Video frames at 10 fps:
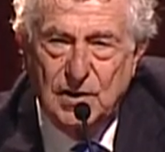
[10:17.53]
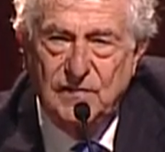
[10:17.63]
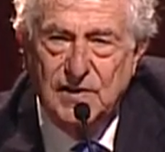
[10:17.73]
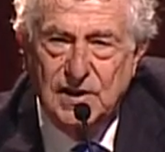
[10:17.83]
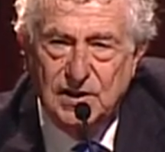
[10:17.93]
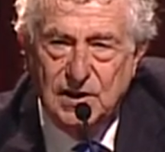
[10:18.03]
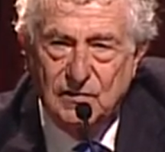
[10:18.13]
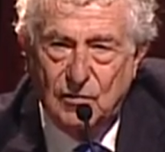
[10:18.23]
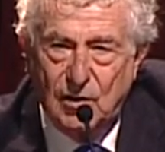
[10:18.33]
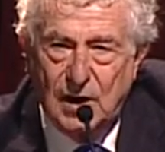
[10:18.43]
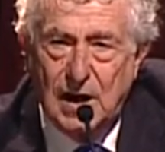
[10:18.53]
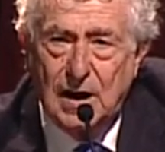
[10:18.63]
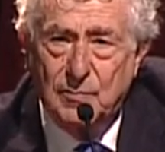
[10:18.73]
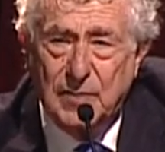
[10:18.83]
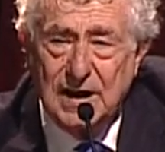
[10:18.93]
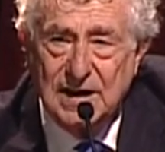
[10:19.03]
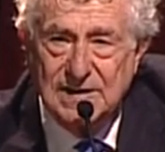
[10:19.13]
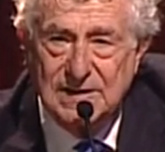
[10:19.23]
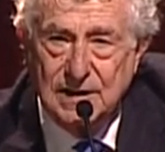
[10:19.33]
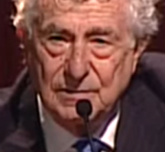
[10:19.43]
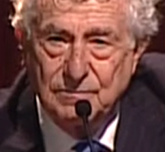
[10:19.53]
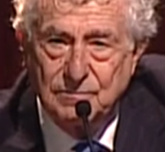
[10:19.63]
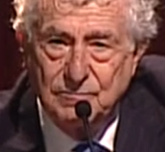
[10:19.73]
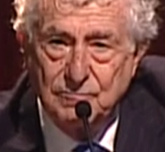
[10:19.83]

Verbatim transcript: definitivo al Paese.